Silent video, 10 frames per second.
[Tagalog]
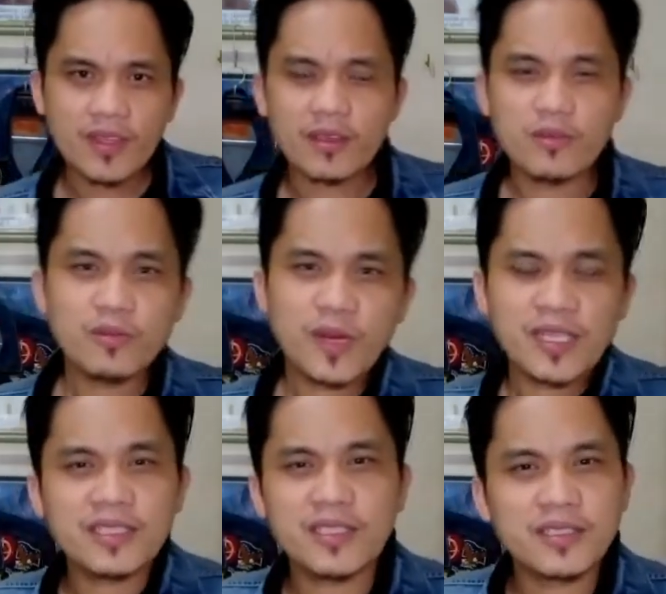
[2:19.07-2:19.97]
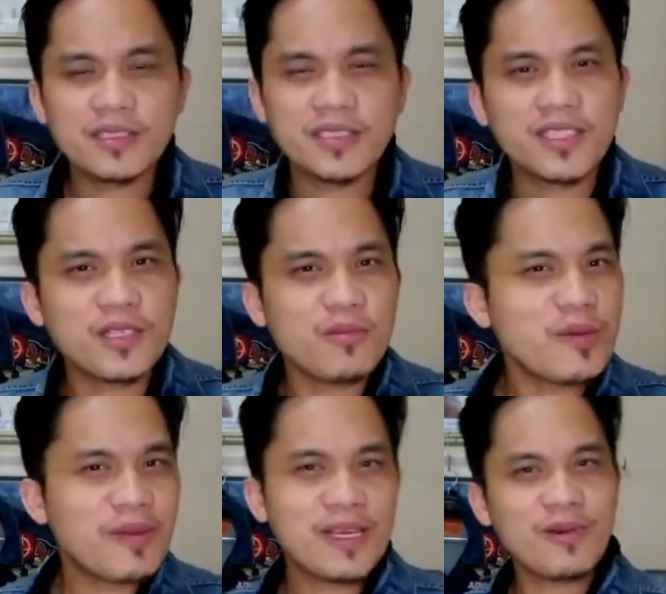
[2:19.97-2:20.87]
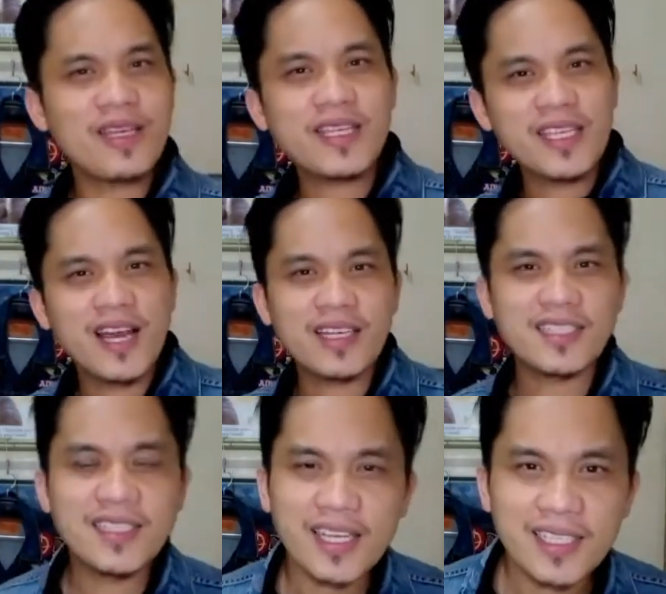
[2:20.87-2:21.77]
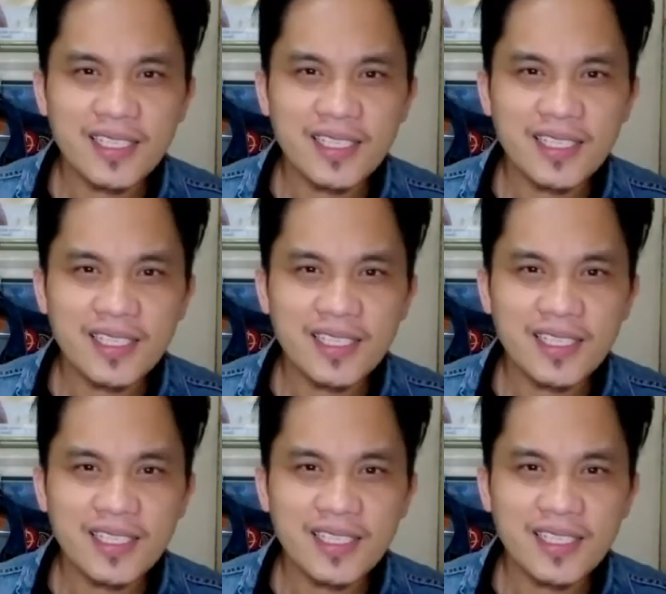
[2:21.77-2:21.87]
Kung bakit, hindi ko mapalawanag eh. Ang ganda.